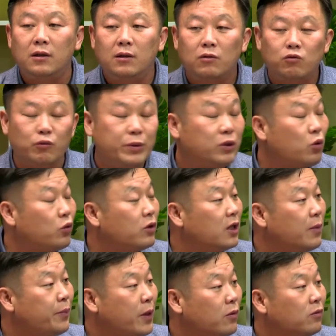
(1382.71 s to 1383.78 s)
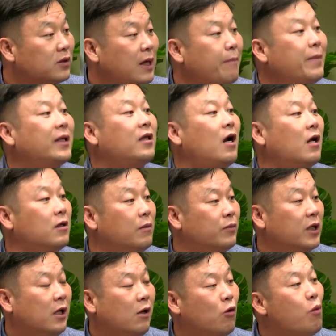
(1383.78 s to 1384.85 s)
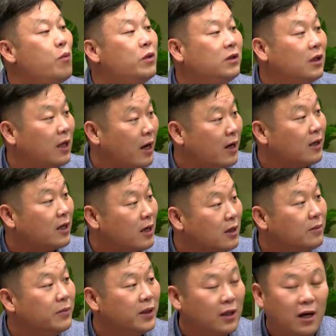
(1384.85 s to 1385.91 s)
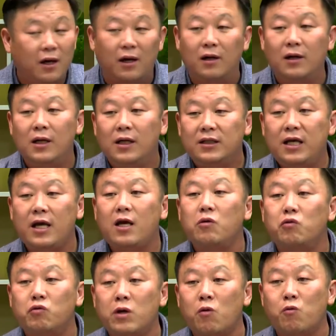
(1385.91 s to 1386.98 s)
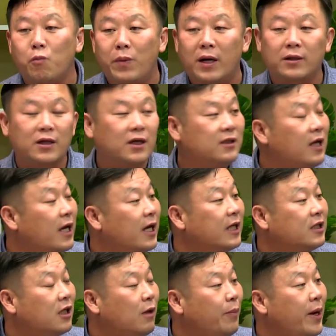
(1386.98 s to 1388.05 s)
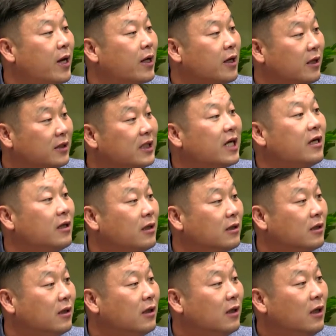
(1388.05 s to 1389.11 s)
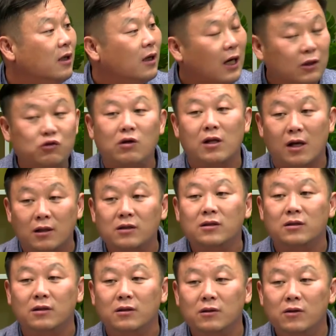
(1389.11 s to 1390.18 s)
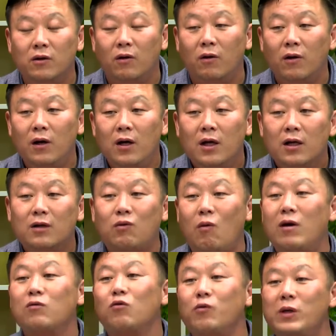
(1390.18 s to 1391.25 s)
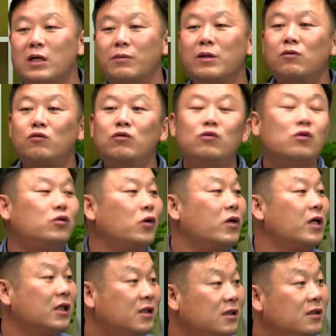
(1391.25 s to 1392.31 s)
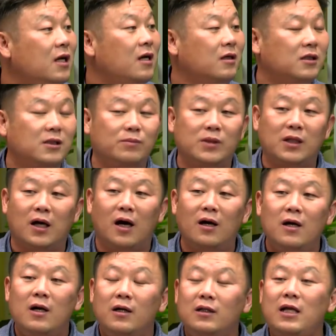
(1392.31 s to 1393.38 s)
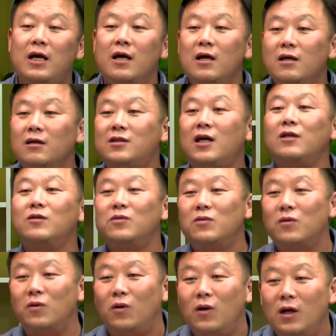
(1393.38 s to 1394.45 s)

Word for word: 국민소득이 평균 3만 달러 넘는 7번째 나라가 된 겁니다. 세계 6위의 국방력이 세계 7, 8위의 경제력을 갖추게 된 것이거든요. 그러니까 동학농민혁명 궁극적으로 이렇게 승리한 것입니다. 근데 네. 역사적으로